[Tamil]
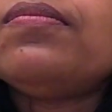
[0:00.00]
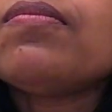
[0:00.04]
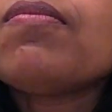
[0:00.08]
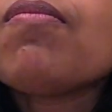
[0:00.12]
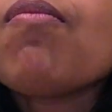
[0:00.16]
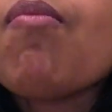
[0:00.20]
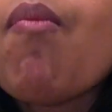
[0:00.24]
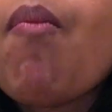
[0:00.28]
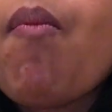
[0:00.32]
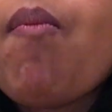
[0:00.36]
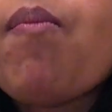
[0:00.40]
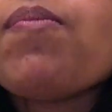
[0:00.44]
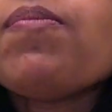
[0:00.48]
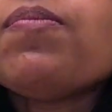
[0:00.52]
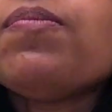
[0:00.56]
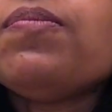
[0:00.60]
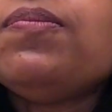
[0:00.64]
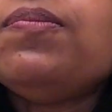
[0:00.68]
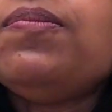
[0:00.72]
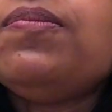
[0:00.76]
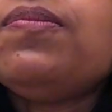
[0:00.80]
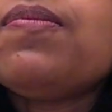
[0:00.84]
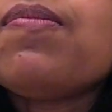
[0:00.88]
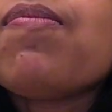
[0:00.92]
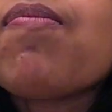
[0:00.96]
அதாவது
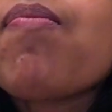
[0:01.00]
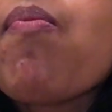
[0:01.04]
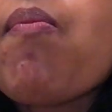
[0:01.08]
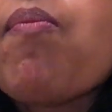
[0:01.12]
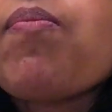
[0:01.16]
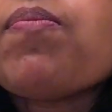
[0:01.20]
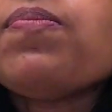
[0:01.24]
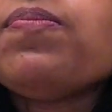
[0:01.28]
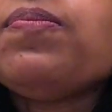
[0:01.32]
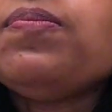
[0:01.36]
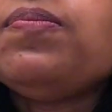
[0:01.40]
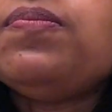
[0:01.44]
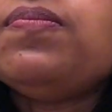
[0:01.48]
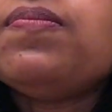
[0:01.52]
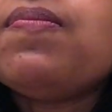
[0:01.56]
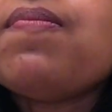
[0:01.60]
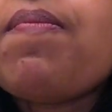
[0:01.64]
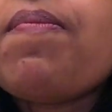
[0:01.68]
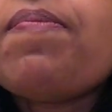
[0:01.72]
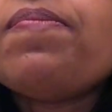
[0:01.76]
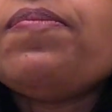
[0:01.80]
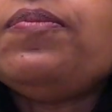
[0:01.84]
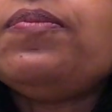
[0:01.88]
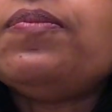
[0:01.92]
நீங்கள் வந்து